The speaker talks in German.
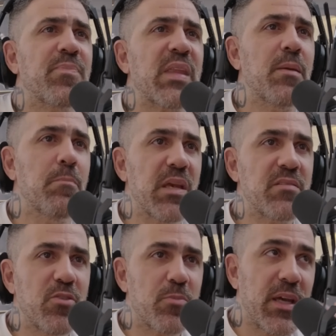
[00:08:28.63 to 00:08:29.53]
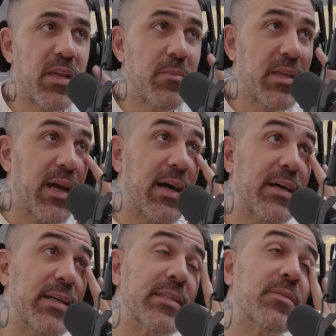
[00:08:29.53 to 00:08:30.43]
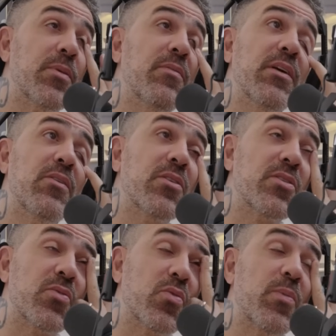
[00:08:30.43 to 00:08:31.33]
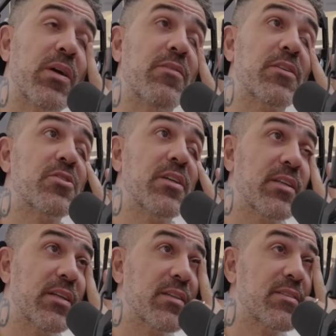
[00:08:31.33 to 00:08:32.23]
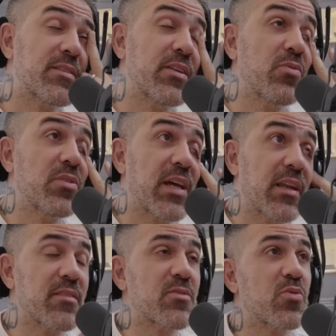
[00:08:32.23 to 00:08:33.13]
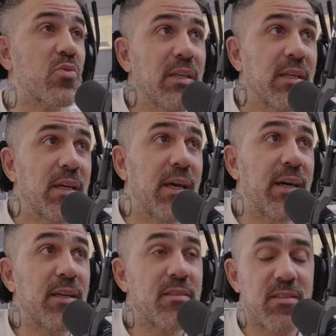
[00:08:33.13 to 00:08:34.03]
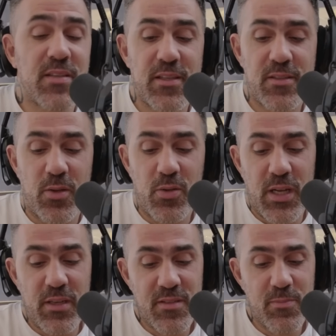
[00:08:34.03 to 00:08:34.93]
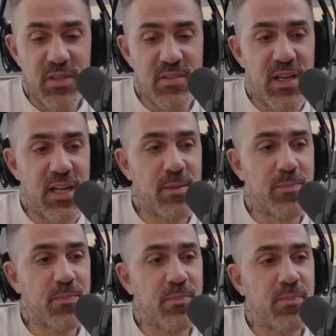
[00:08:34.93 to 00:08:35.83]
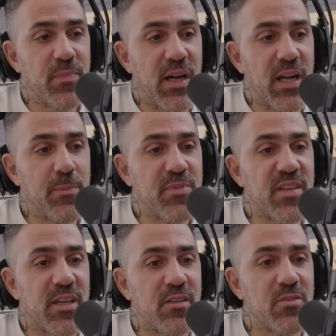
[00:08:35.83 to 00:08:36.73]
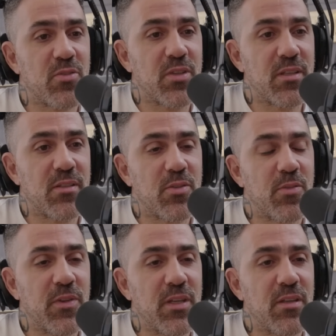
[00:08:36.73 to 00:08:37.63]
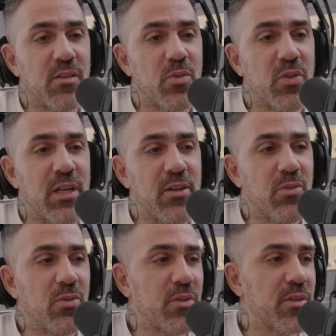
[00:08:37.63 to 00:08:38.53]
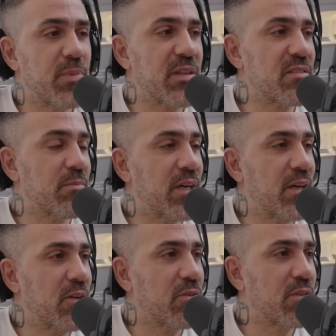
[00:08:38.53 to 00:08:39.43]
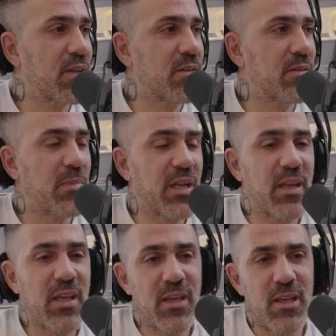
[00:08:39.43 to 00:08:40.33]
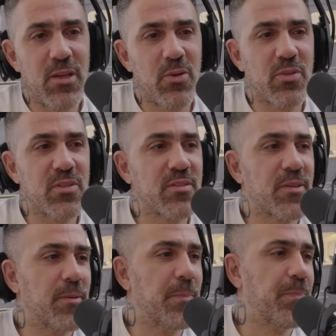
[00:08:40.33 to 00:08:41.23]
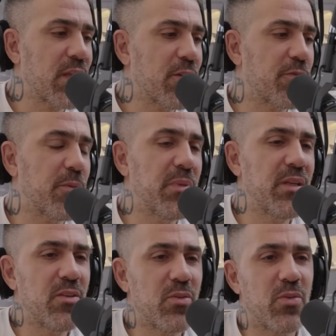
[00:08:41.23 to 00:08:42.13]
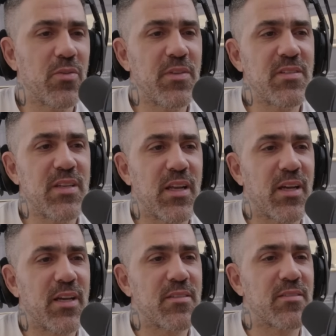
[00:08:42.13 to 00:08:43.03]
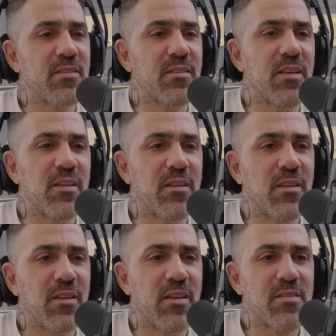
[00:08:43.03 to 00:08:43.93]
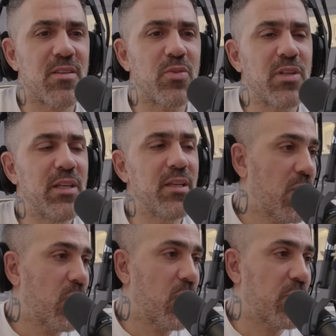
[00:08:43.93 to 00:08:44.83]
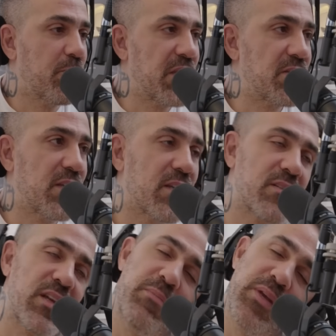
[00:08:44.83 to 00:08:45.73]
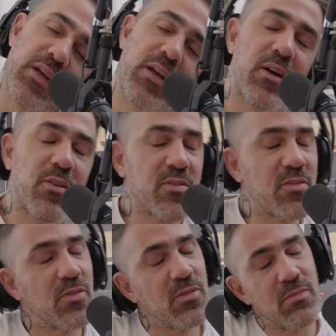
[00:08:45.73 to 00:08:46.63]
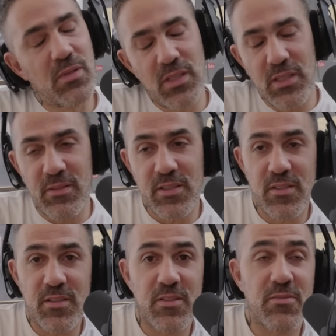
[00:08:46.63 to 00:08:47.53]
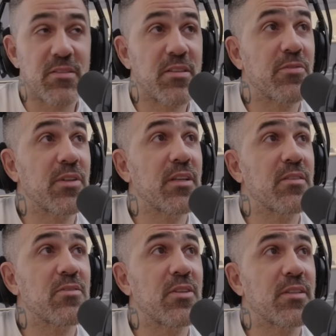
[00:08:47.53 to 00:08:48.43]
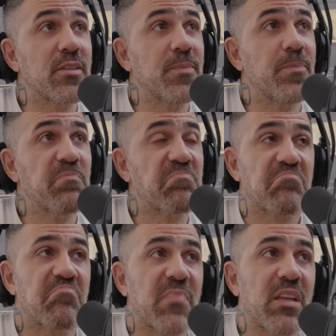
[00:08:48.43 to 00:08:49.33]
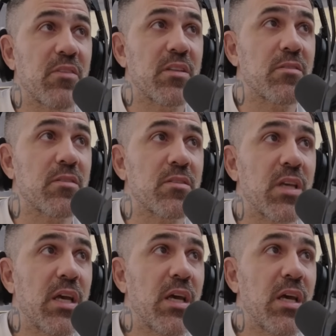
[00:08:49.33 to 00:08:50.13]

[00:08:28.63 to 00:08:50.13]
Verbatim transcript: Messi und Miami, ja, also brauchen wir ja auch nicht so drüber quatschen, Alter. Das ist natürlich alles so, ja, es ist halt auch alles ein bisschen halb Halbseiten so, ne? Irgendwie Ronaldo und Benzema und äh, Manet und ähm, Firmino und wie sie alle heißen in, in der Saudi League und Messi jetzt in Amerika und so. Boah, weiß ich nicht, was ich davon halten soll, Alter. Weiß ich nicht.